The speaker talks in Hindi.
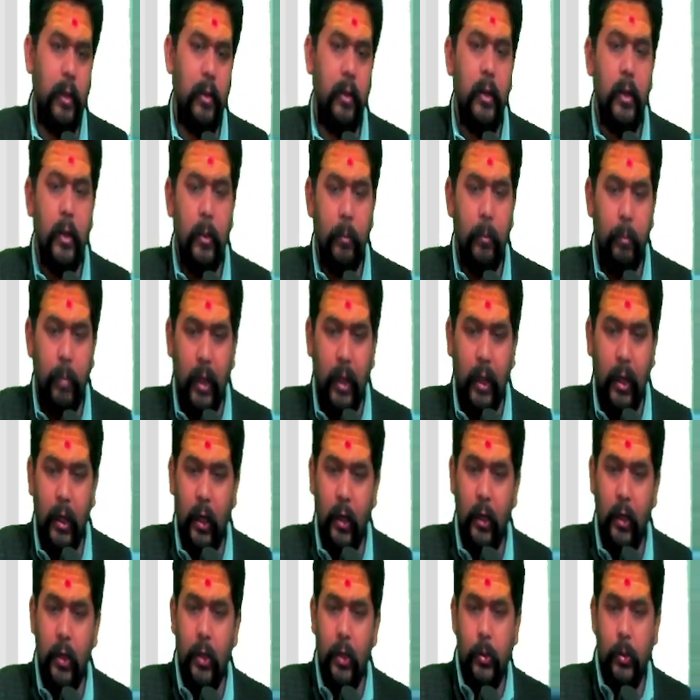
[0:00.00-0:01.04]
पहला
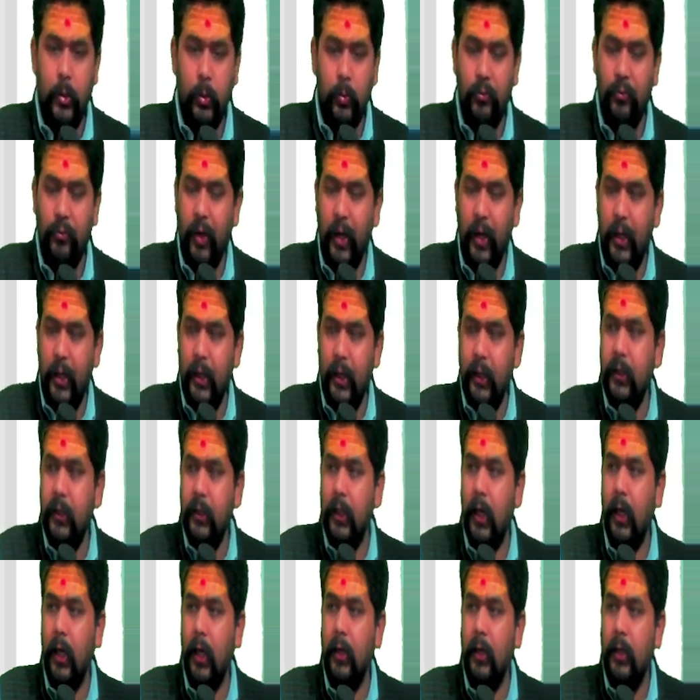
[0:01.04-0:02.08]
टू फाइंड
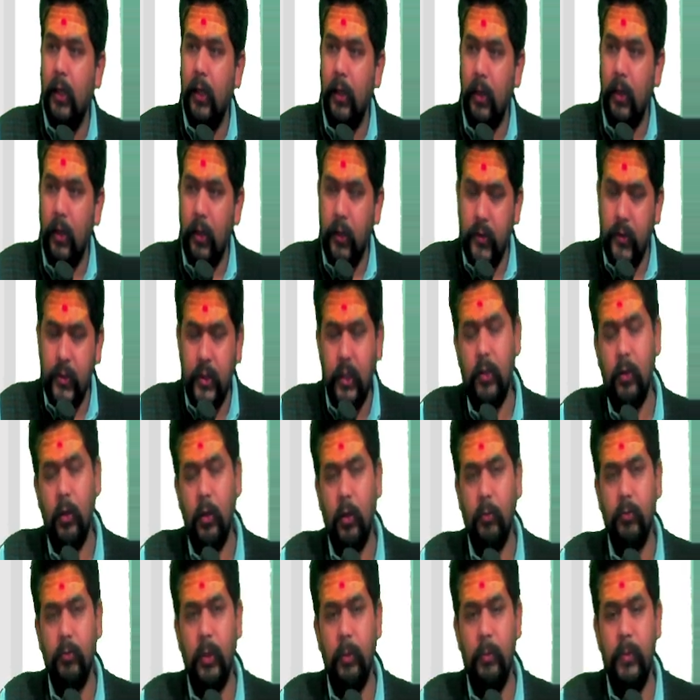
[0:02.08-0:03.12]
द रिजल्ट ऑफ
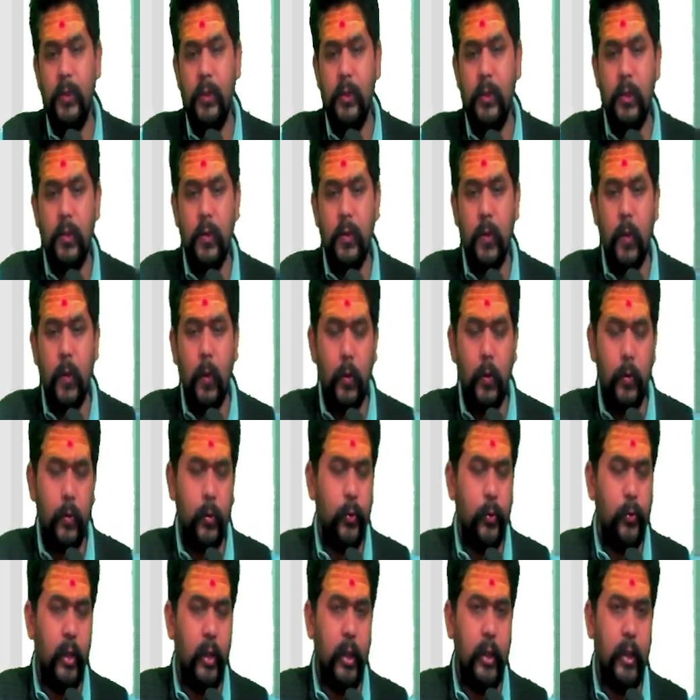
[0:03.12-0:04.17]
द बिजनेस और
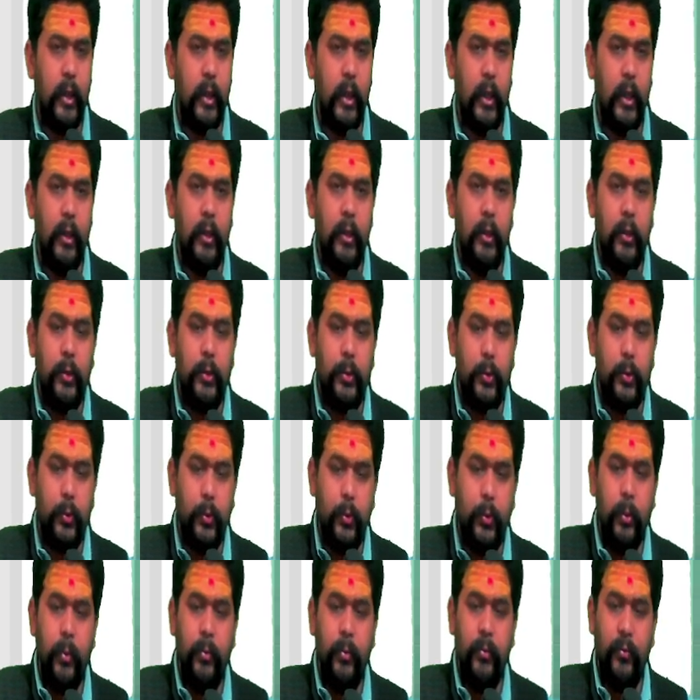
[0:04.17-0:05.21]
दूसरा क्या टू
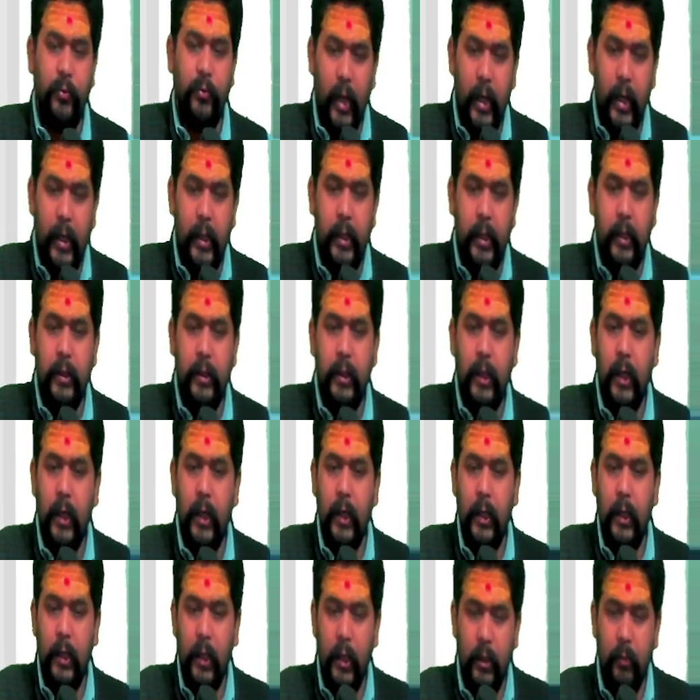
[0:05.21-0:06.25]
फाइंड द
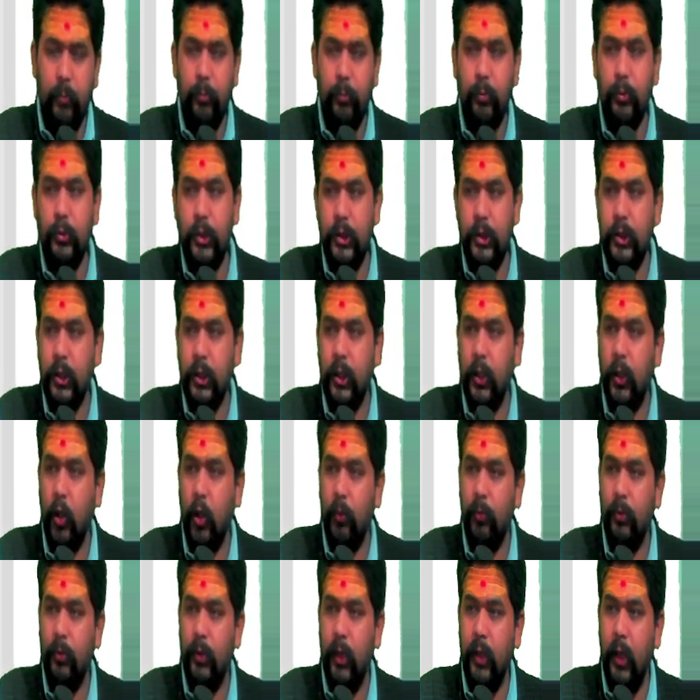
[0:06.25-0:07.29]
नेट पोजीशन ऑफ
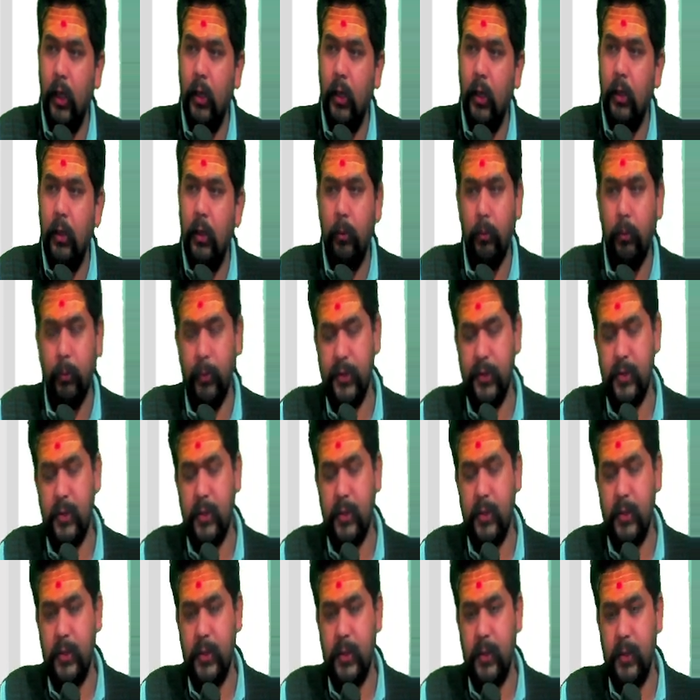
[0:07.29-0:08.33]
द
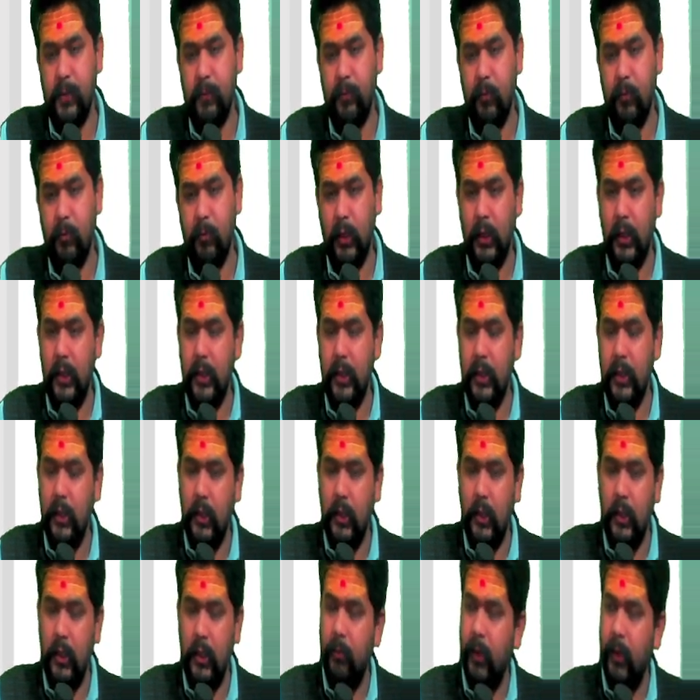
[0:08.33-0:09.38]
बिजनेस बताइए
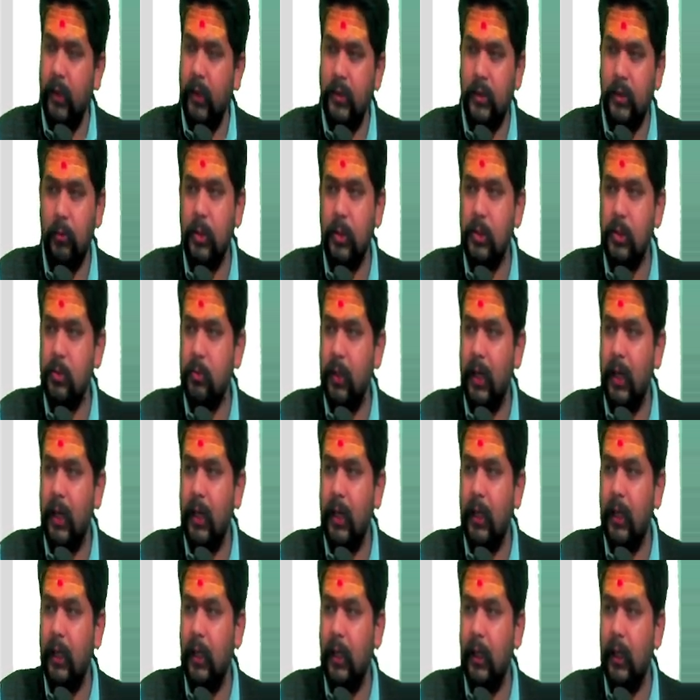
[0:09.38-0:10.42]
ये बात समझ में आ गई
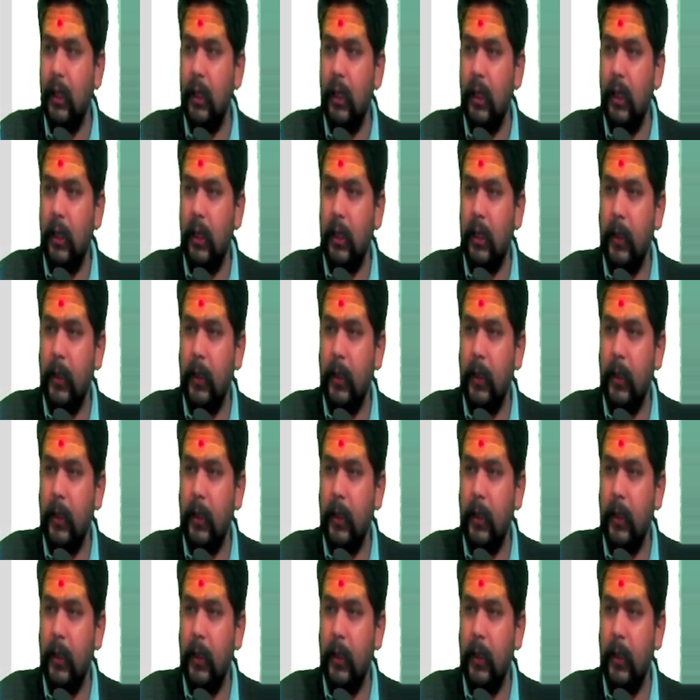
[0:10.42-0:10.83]
कि नहीं आ गई